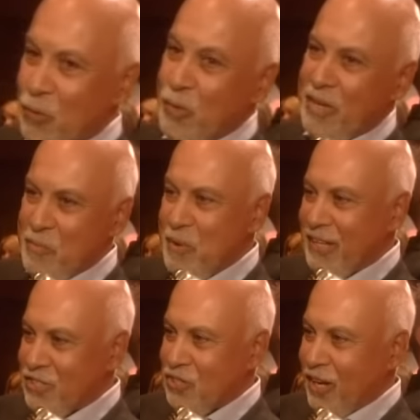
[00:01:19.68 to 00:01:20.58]
où les,
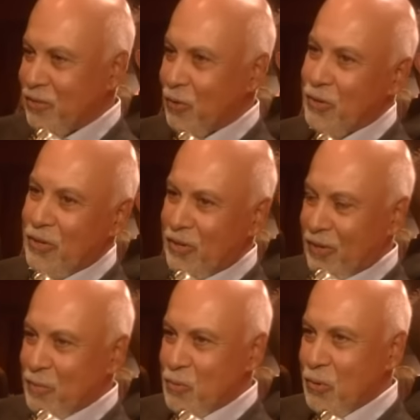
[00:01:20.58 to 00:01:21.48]
big shots ont leur
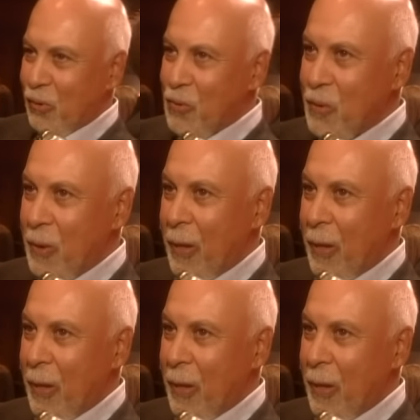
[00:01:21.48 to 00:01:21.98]
euh, bureau.